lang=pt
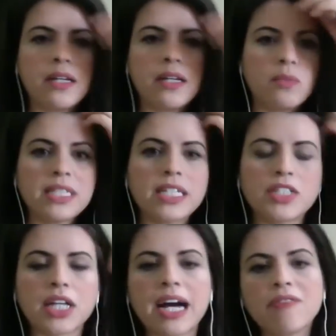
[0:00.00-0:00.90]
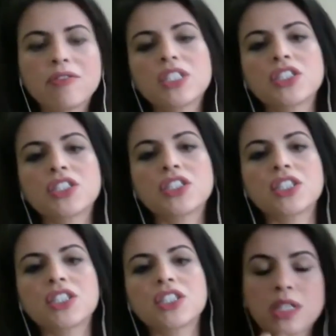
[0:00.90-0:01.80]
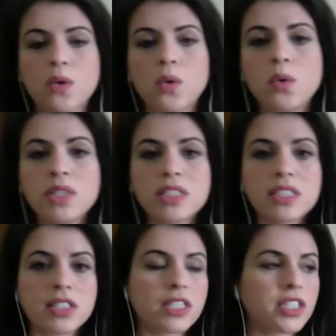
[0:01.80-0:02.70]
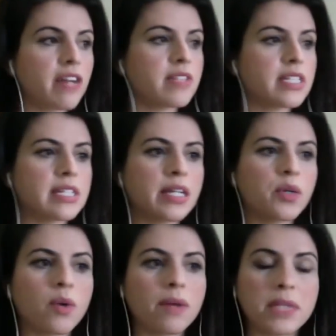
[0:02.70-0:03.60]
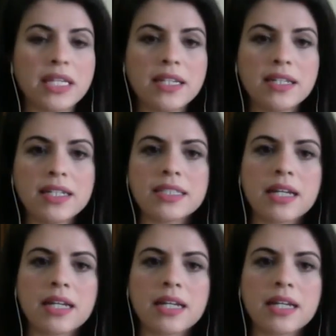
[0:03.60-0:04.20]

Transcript: eu me dedicava, eu deixava de fazer coisas, deixava de sair com amigas,